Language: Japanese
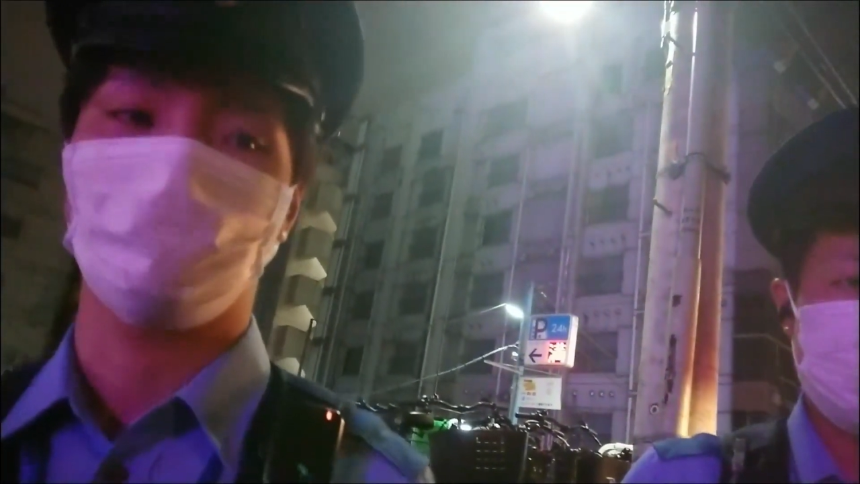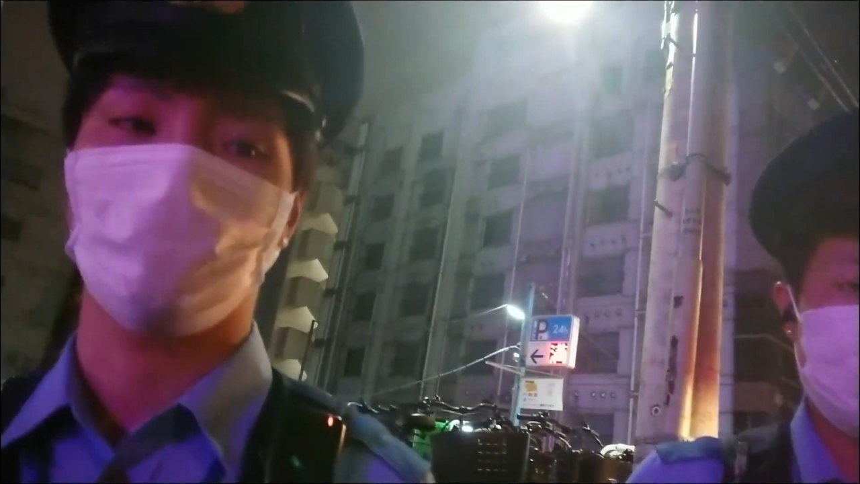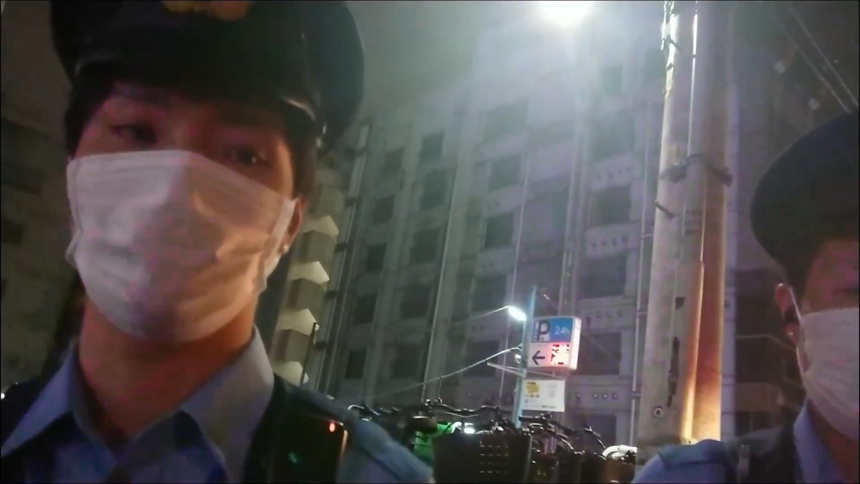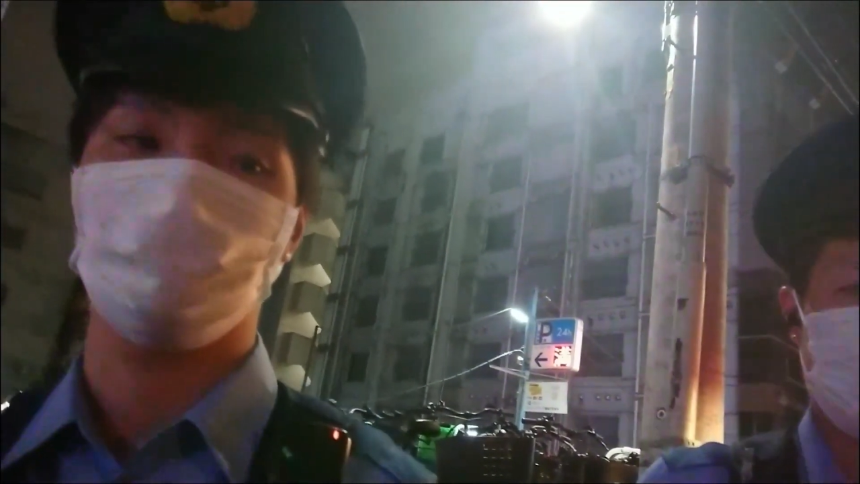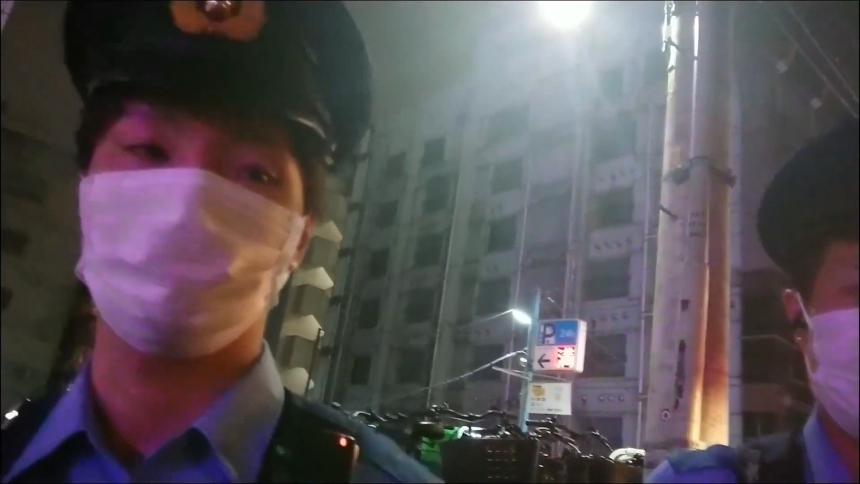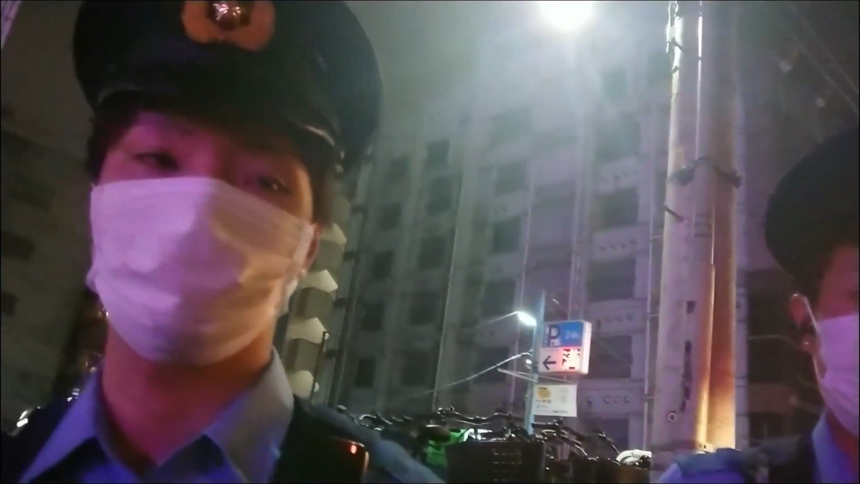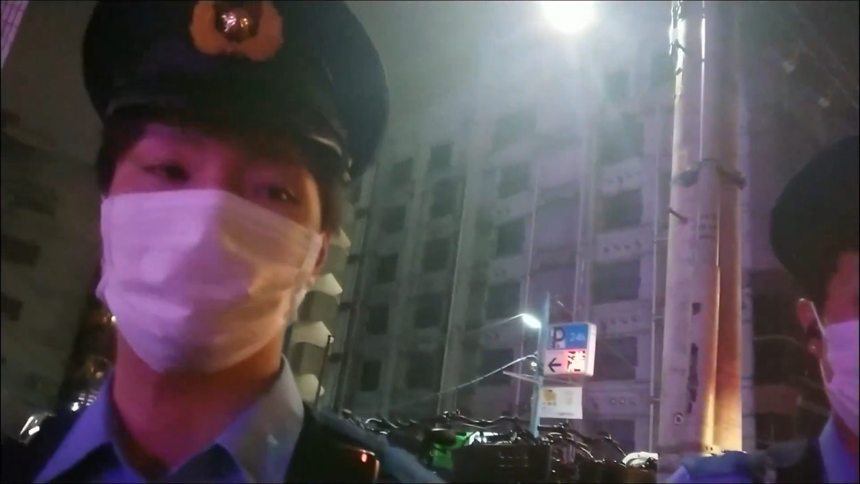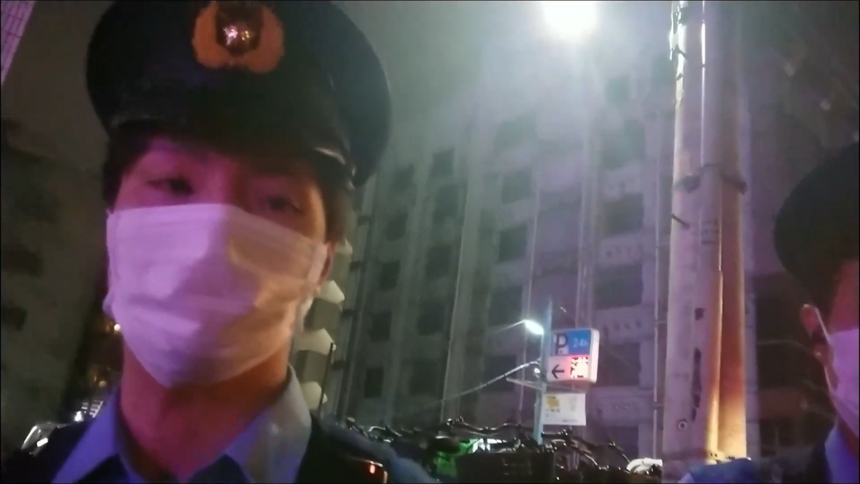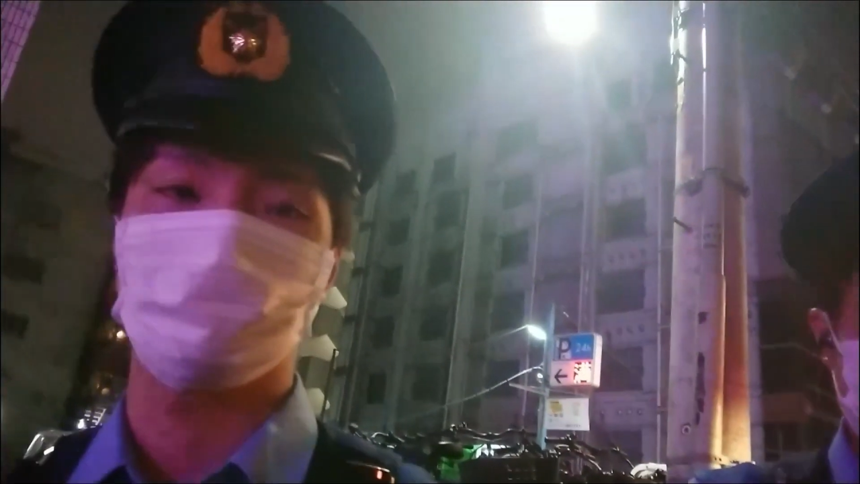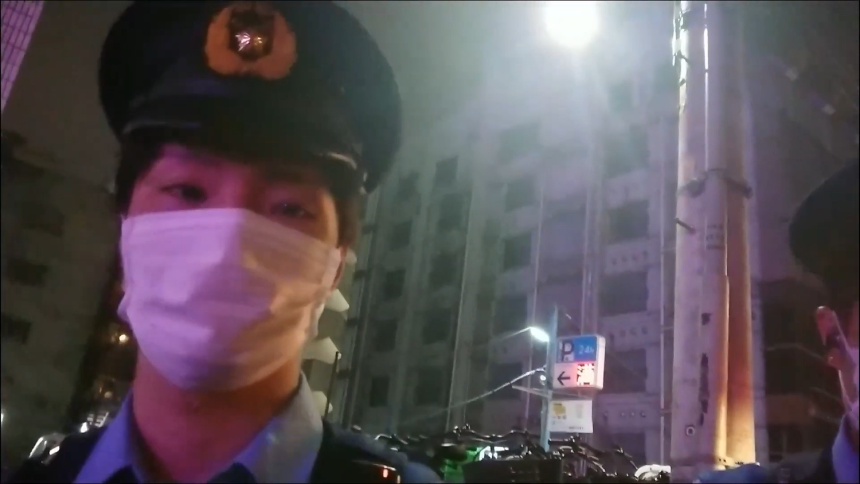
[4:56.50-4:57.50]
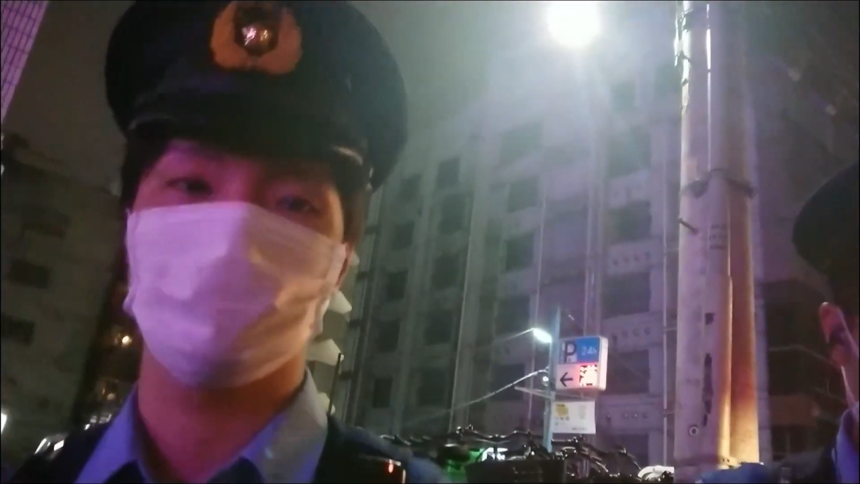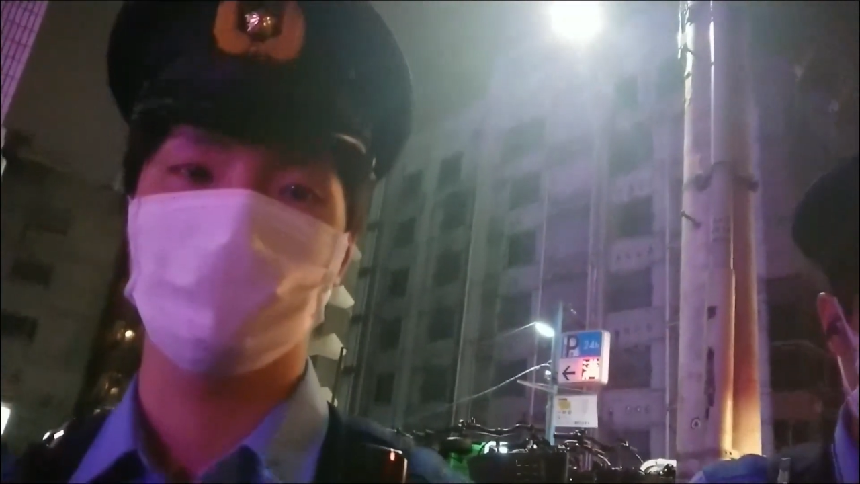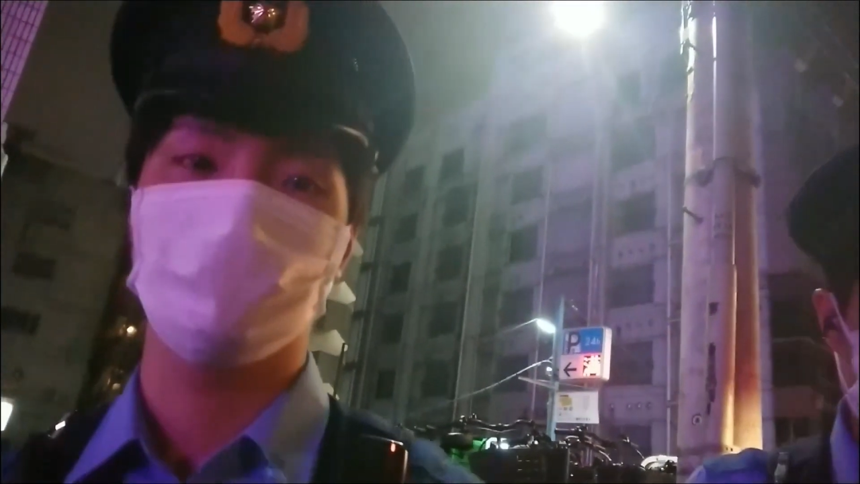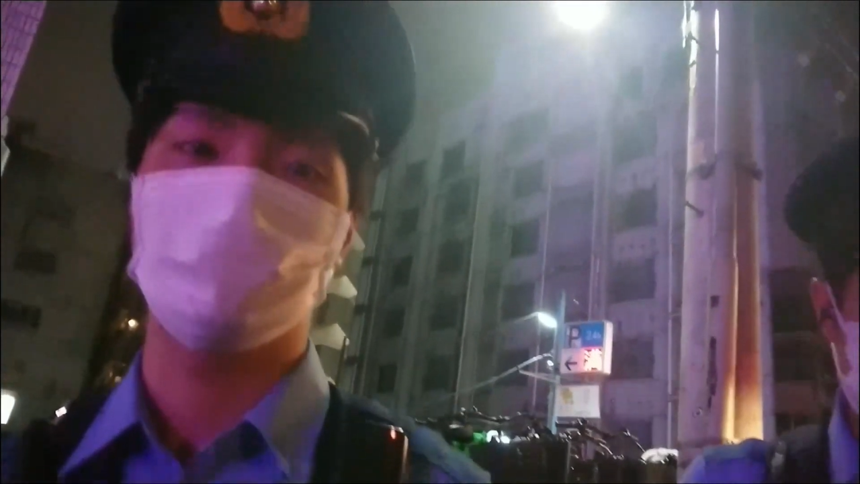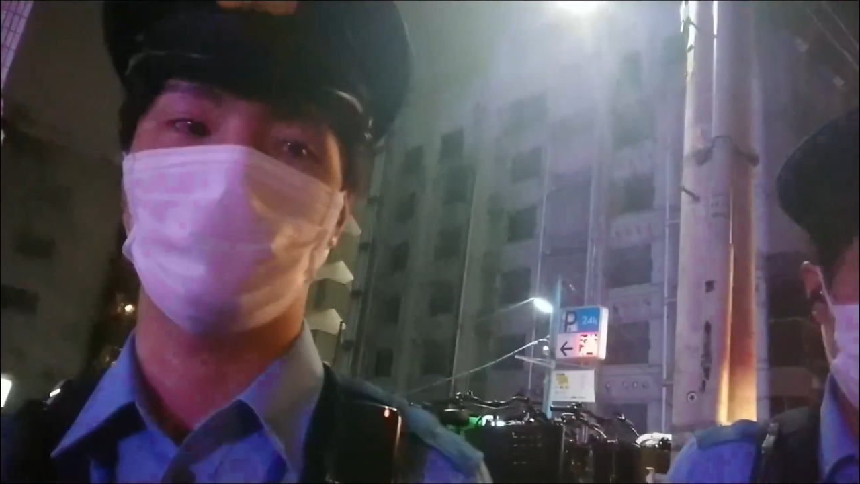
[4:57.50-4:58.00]
でこの発
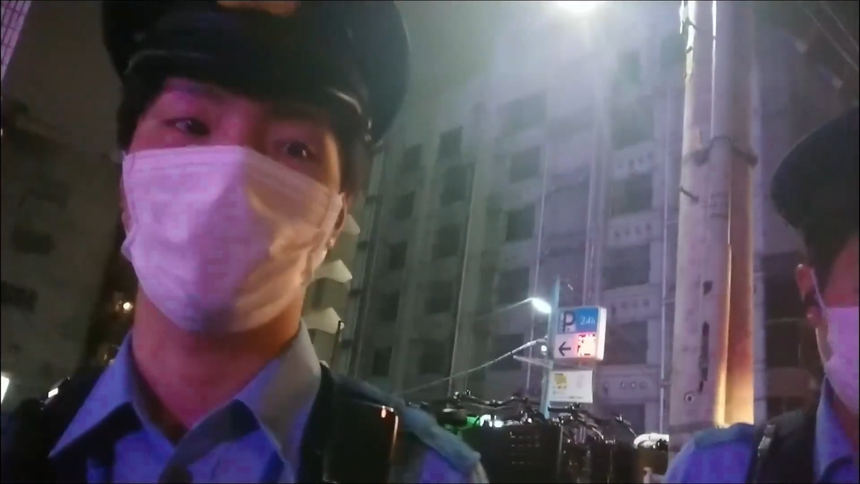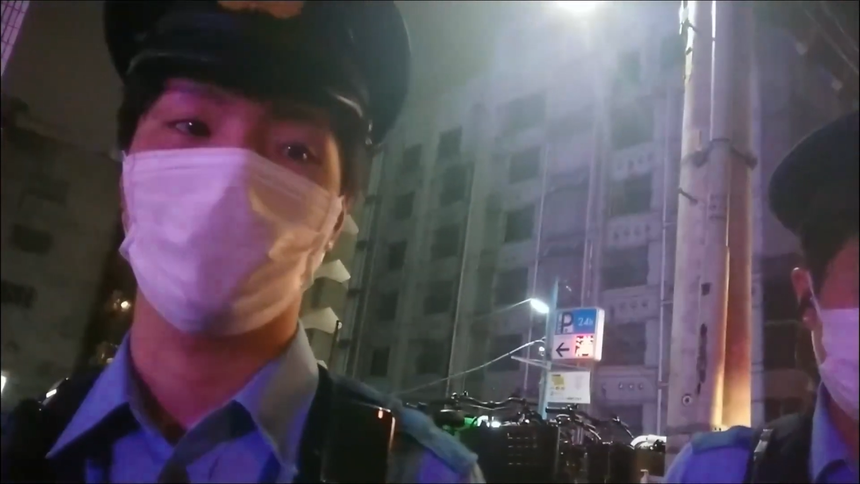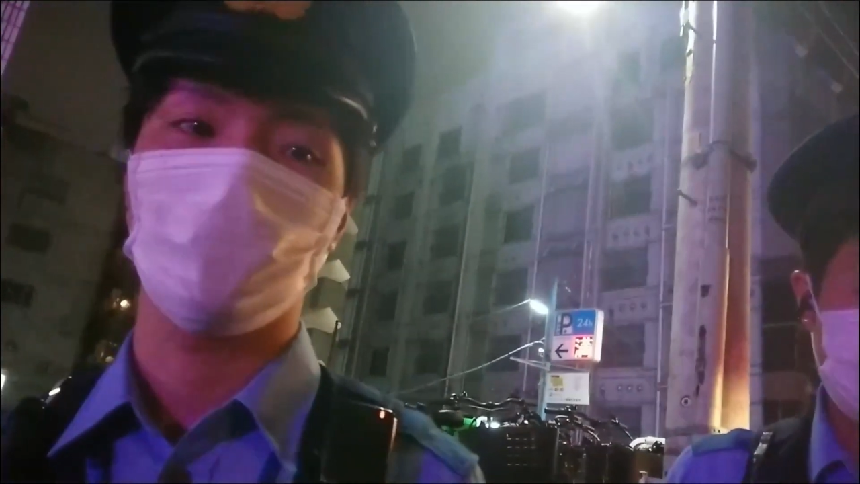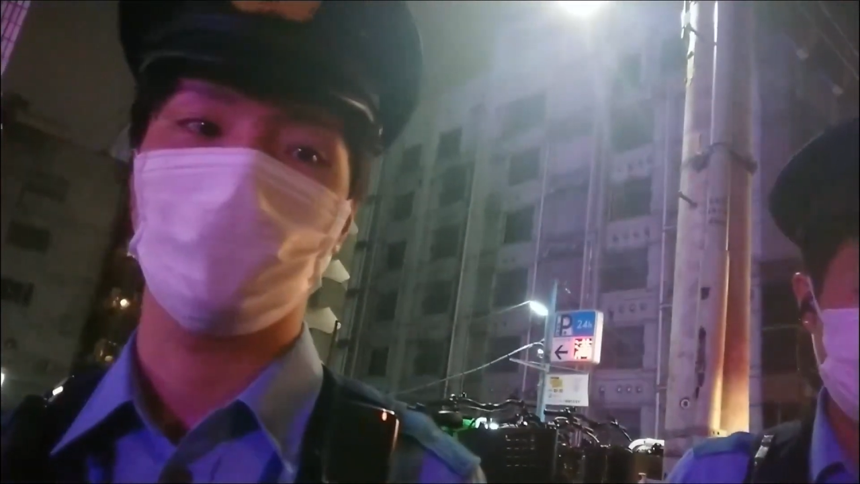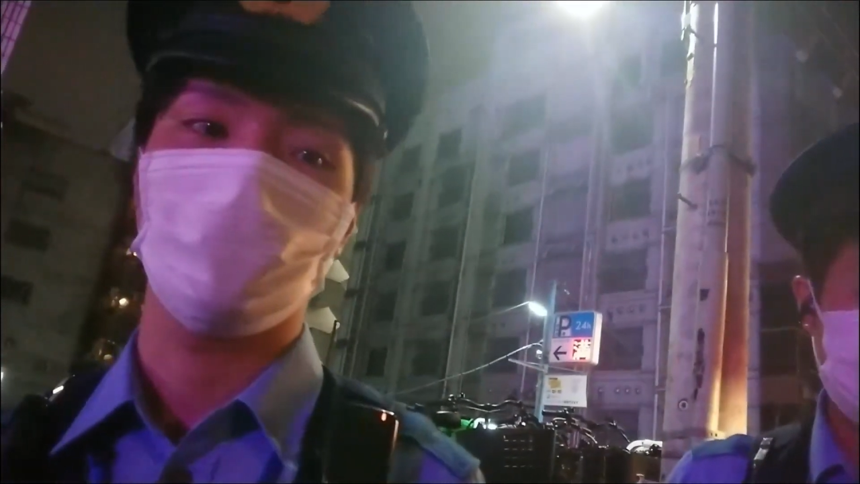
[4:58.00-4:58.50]
端は動画を